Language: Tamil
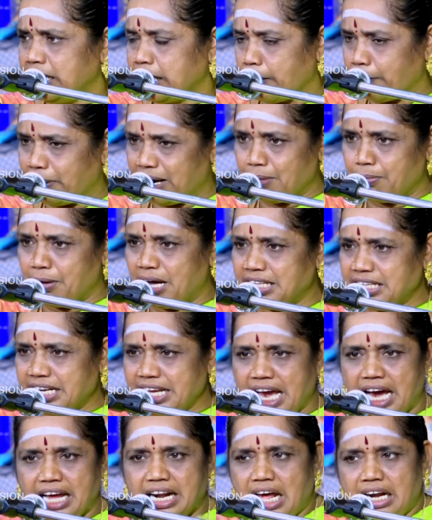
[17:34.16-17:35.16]
நம்மள மாதிரி
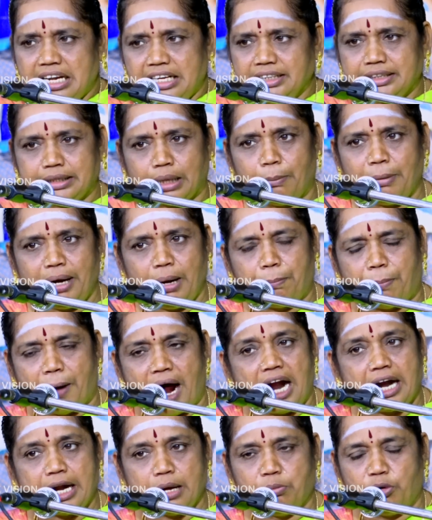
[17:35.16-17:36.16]
யாராலையும் தமிழ்
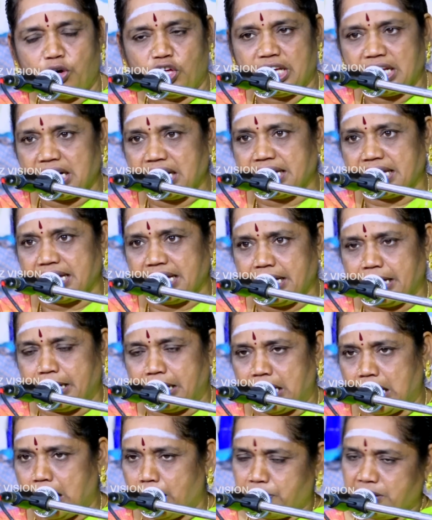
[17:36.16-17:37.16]
பாட முடியலையே
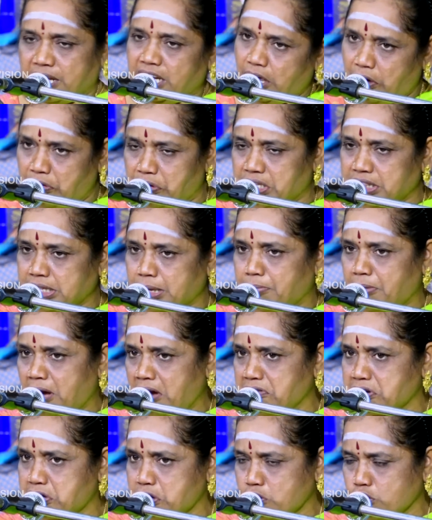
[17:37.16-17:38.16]
அப்படின்னு அவங்க இந்த
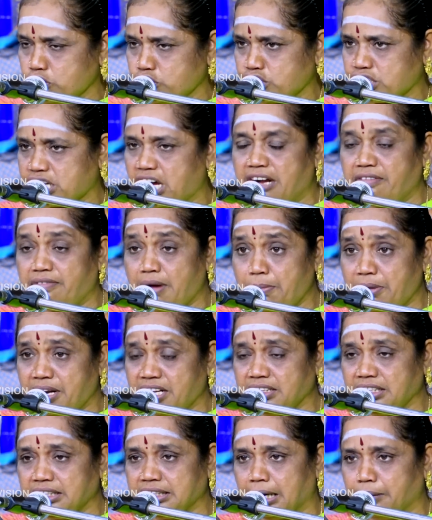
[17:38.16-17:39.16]
அம்மாவுக்கு கொஞ்சம் கர்வம்
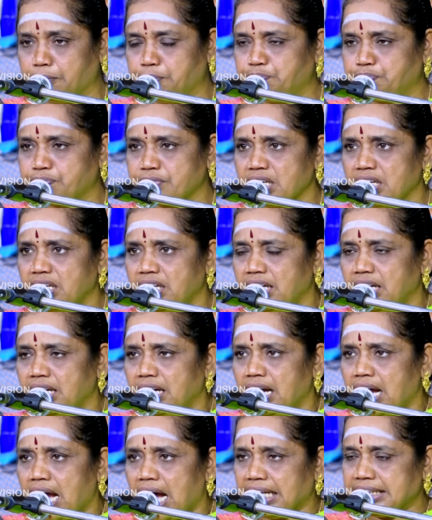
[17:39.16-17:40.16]
இருந்ததான்
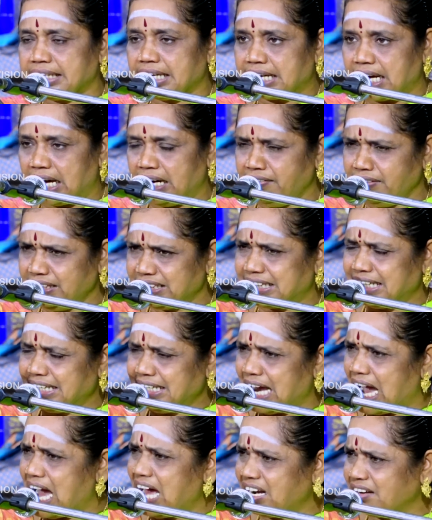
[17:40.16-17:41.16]
அந்த கர்வத்தை
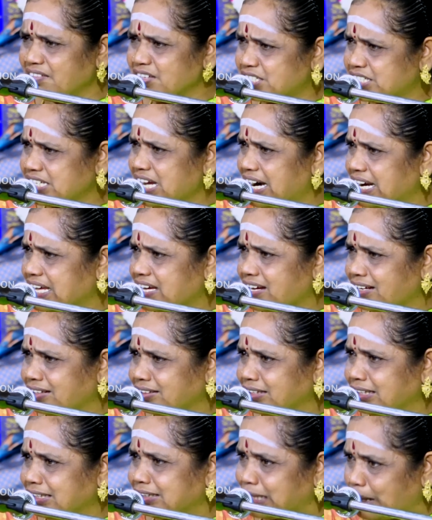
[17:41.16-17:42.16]
யாரை வச்சு
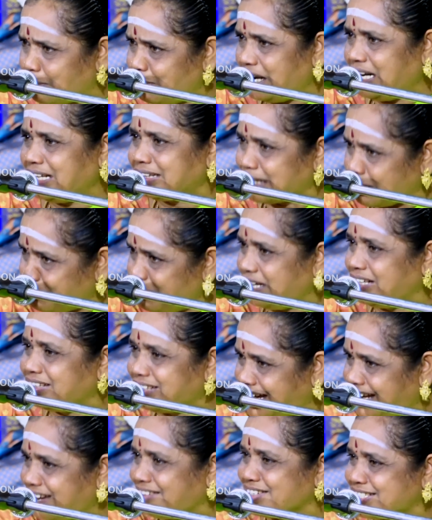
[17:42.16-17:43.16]
அடக்கிறது தமிழ் தமிழ்
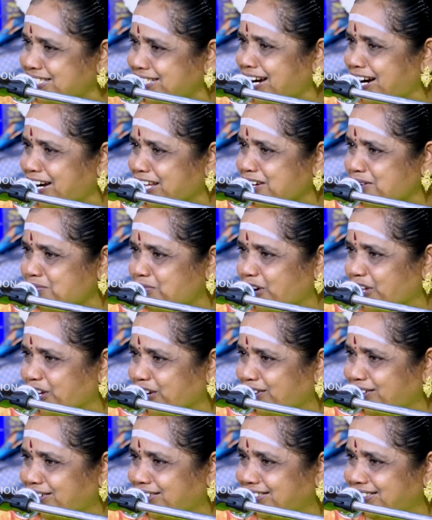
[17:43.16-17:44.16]
தானே வச்சு அடக்க
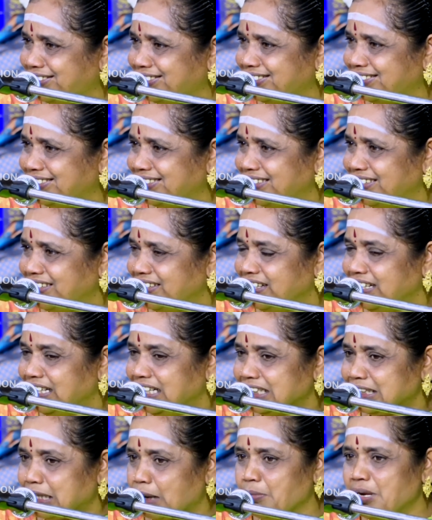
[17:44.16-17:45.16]
முடியும்
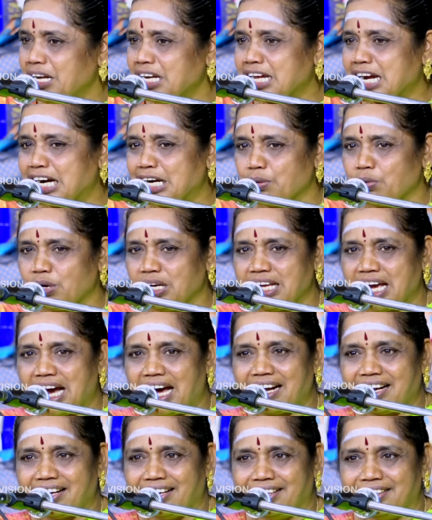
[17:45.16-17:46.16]
தமிழ் கடவுள்
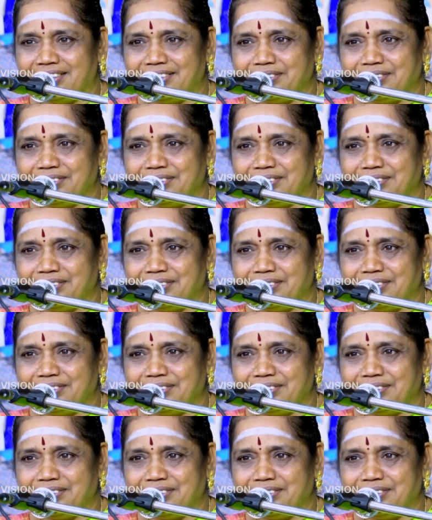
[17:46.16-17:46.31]
யாரு